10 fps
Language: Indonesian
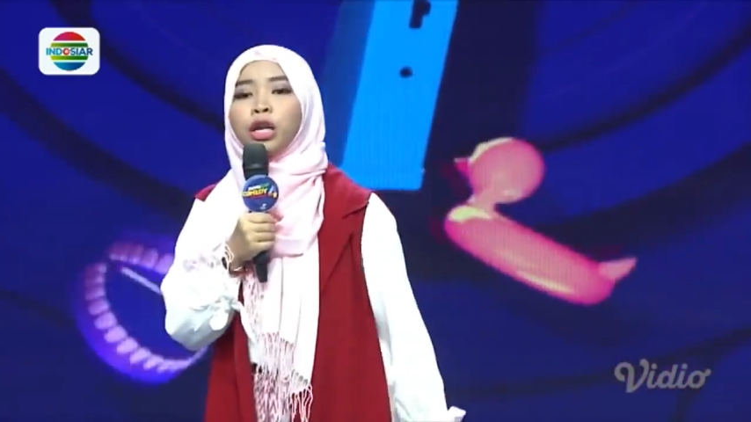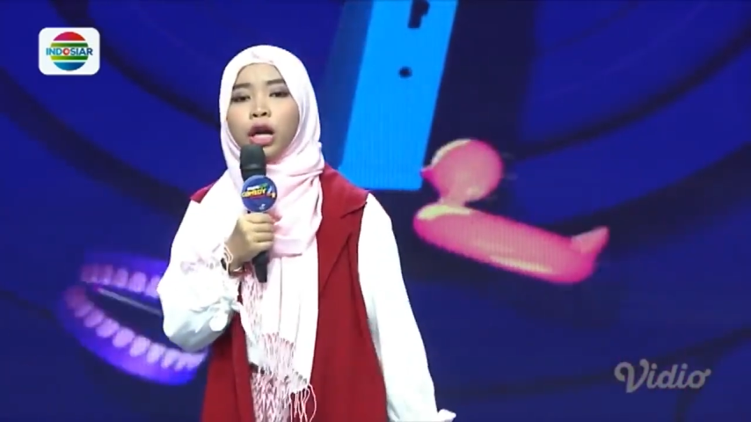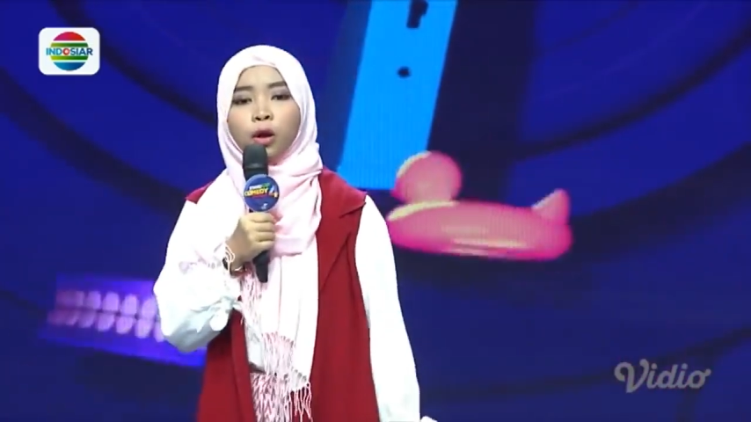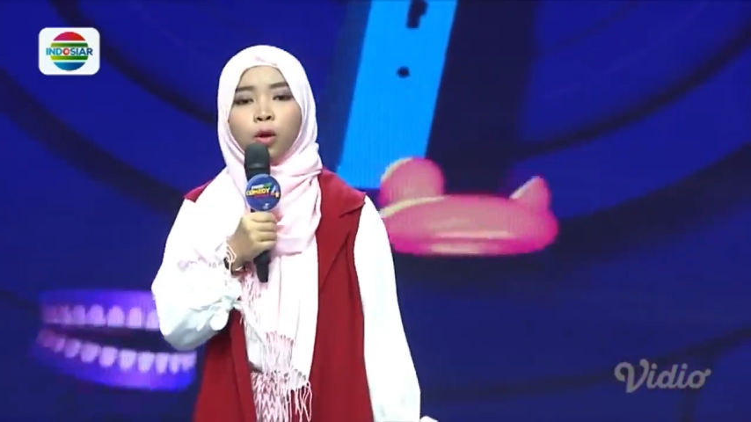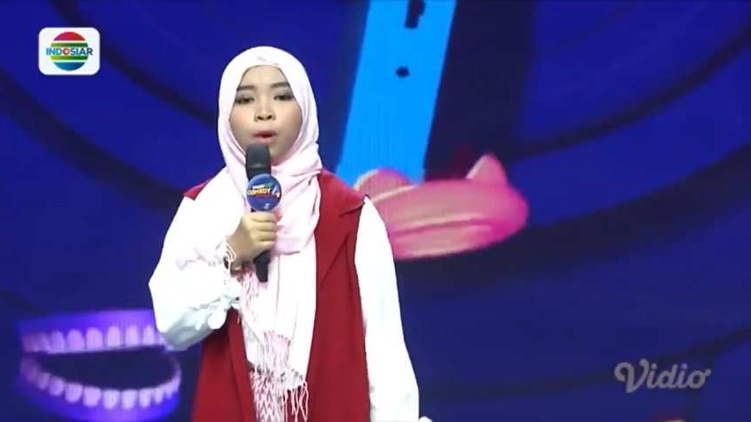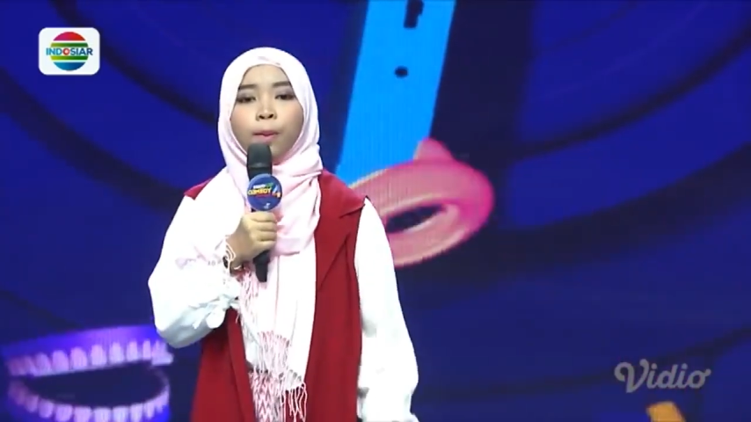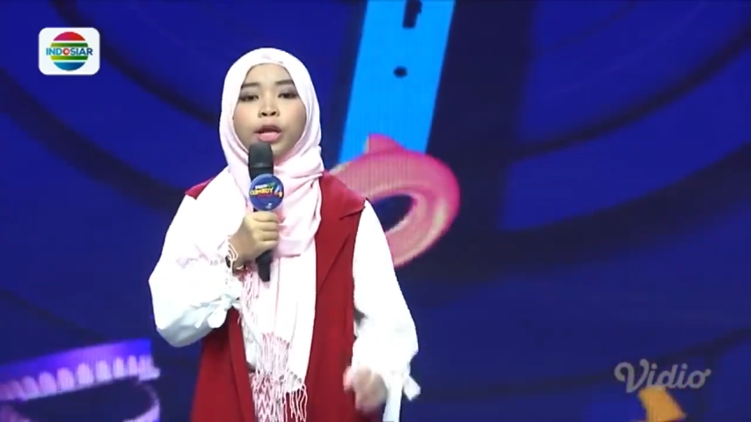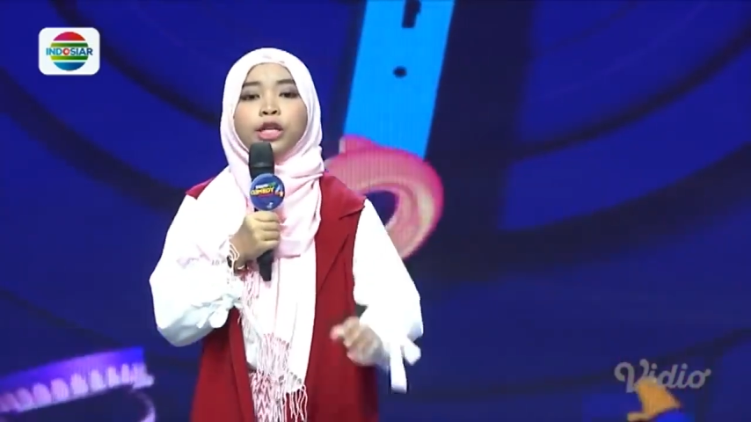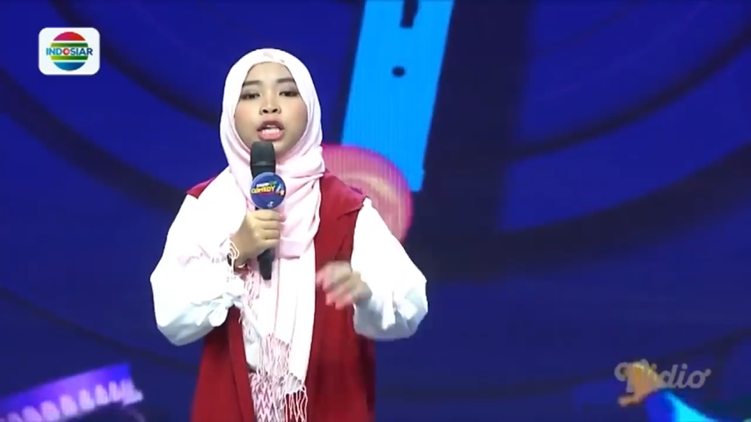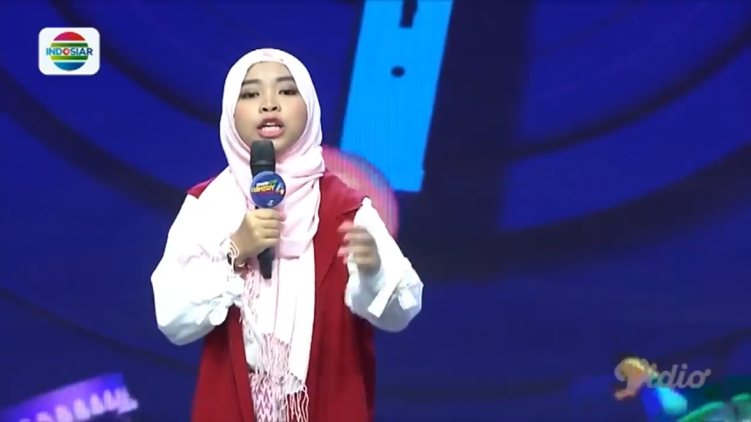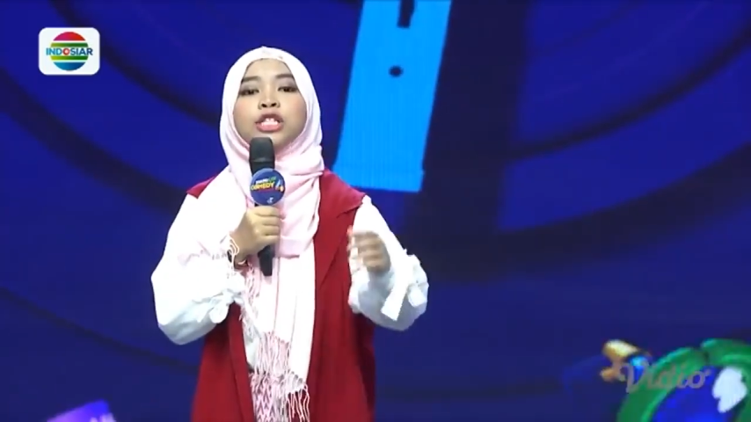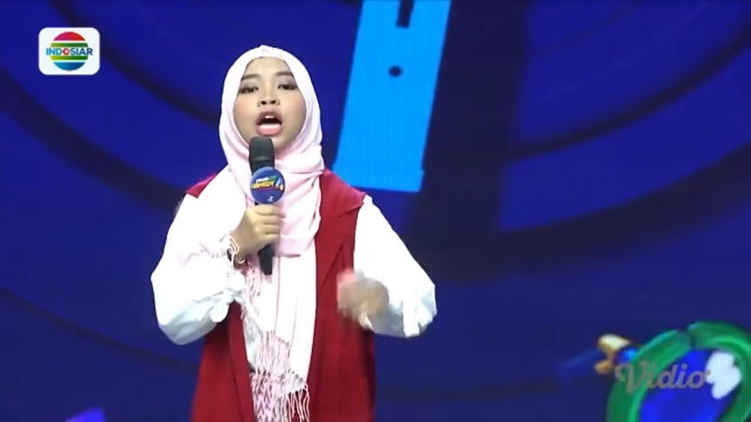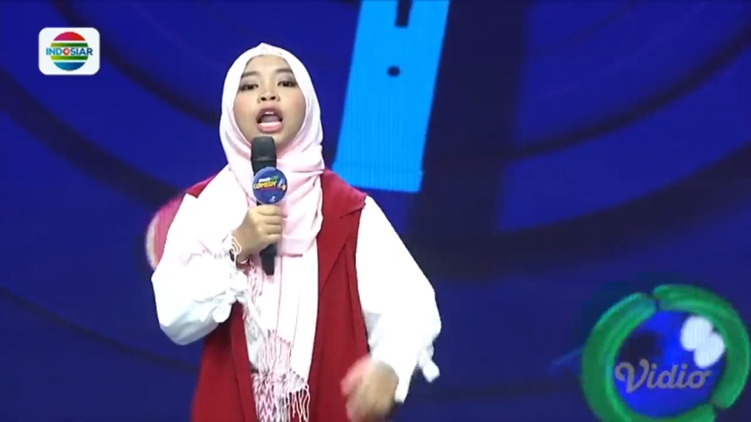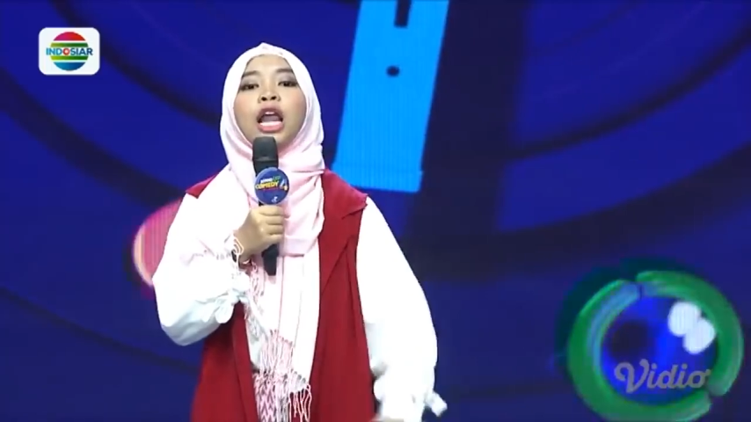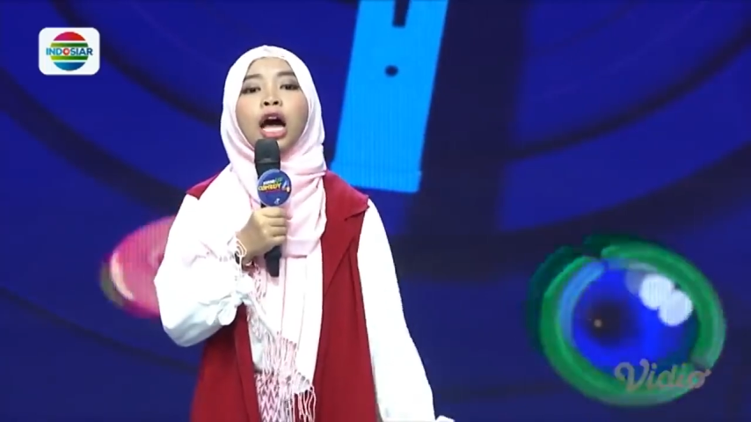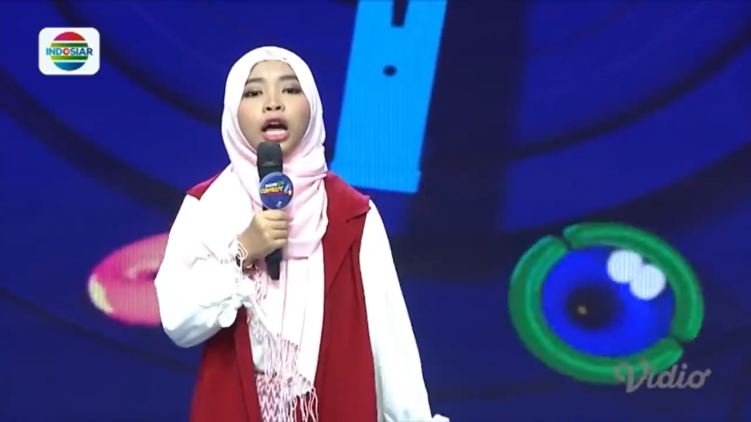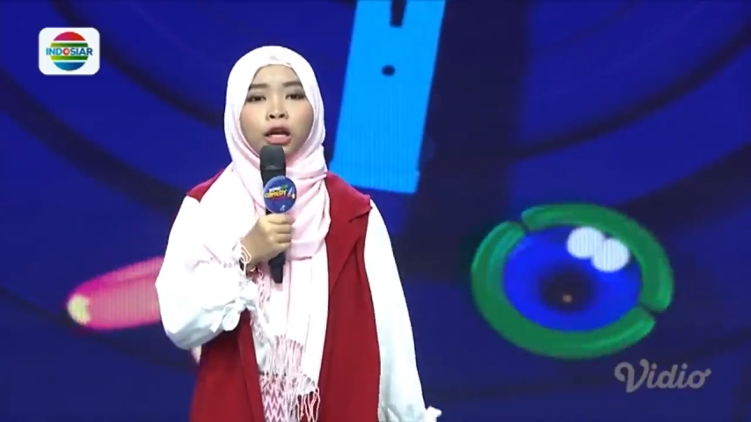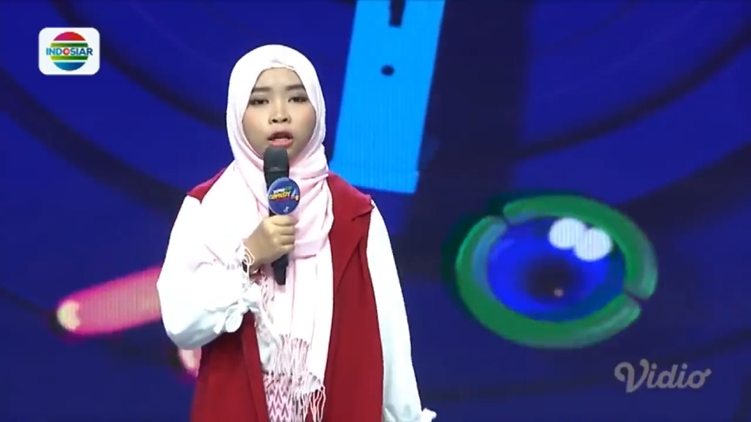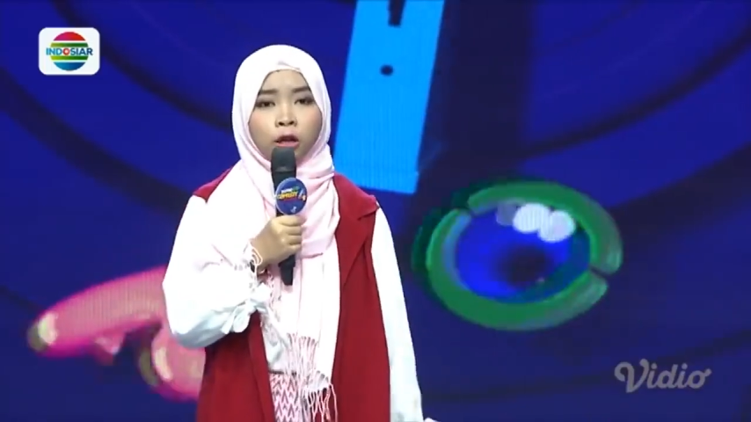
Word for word: ya, pada jalan-jalan.